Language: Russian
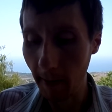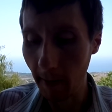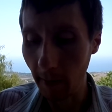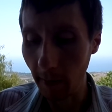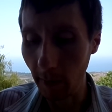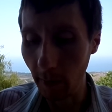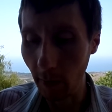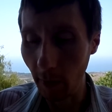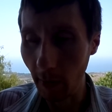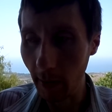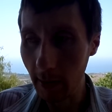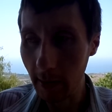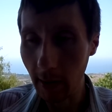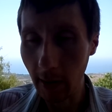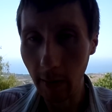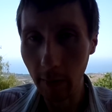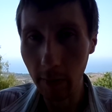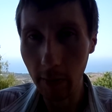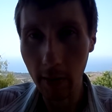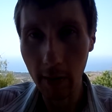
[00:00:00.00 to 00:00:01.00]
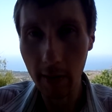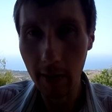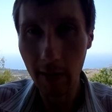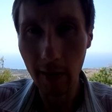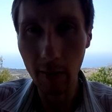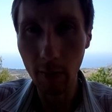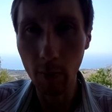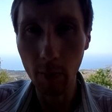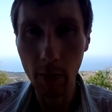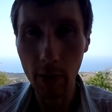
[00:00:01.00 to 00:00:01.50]
Но эти люди не
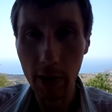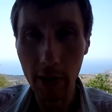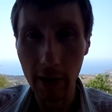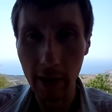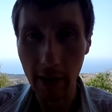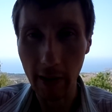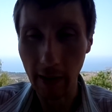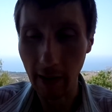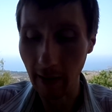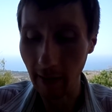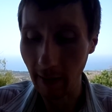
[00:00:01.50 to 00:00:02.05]
злоумышленники.